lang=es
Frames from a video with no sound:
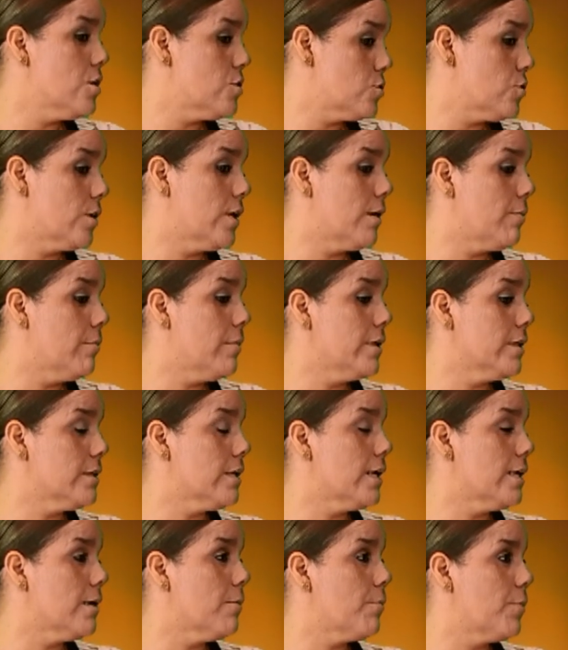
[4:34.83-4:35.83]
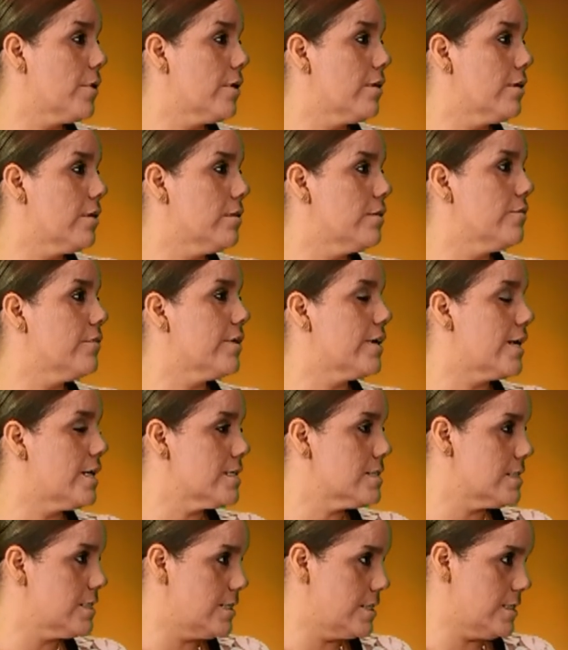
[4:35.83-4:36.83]
Solamente ella puede
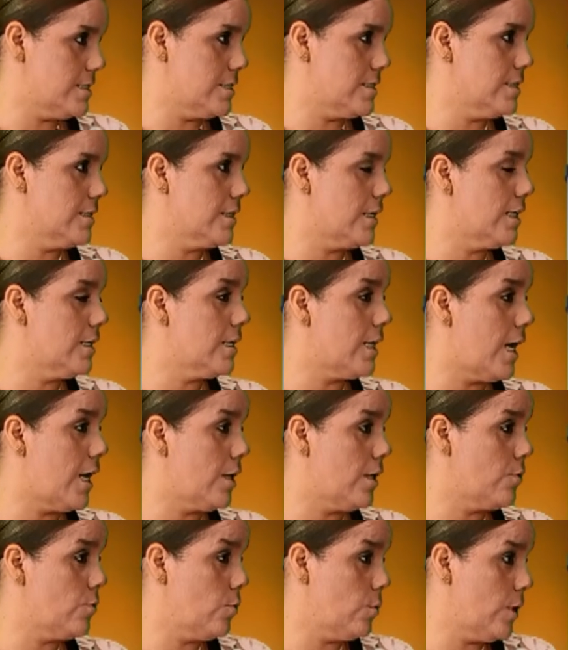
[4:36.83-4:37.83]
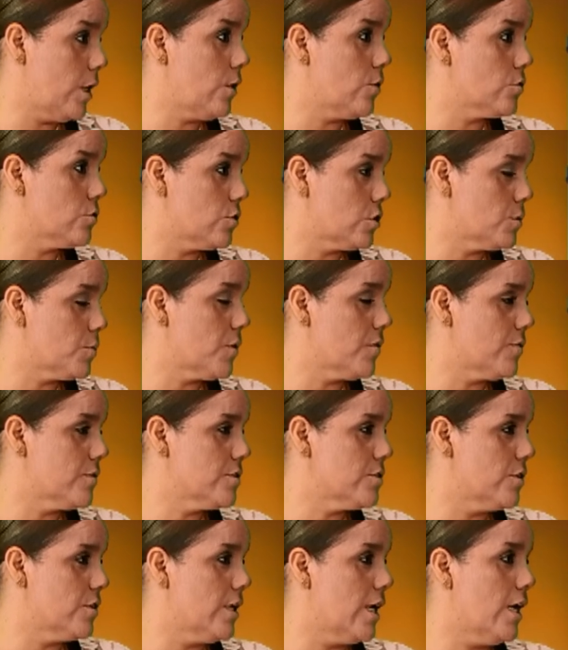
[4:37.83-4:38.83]
identificar si necesitan ayuda los dos
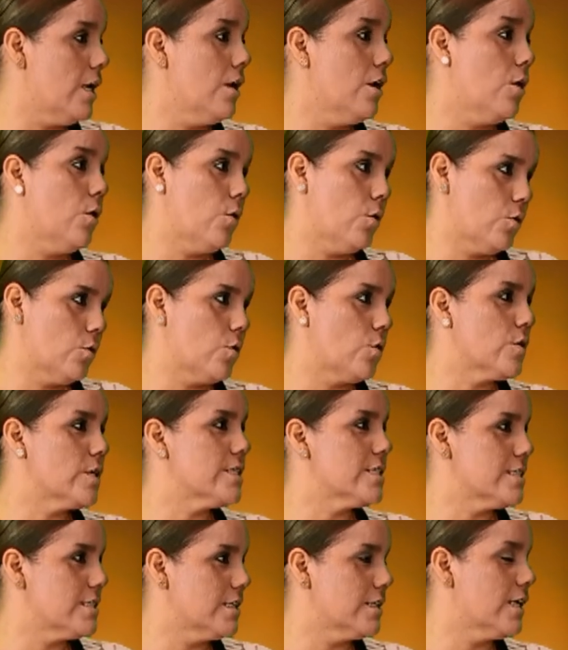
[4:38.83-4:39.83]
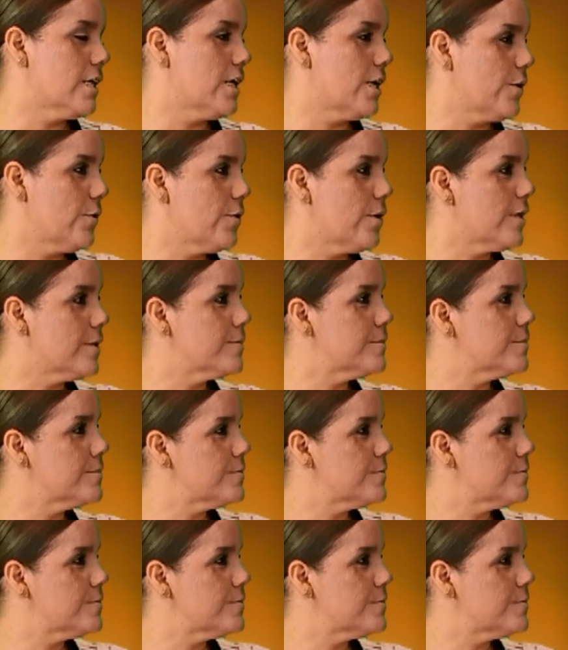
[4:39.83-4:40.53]
profesional o no necesitan ayuda.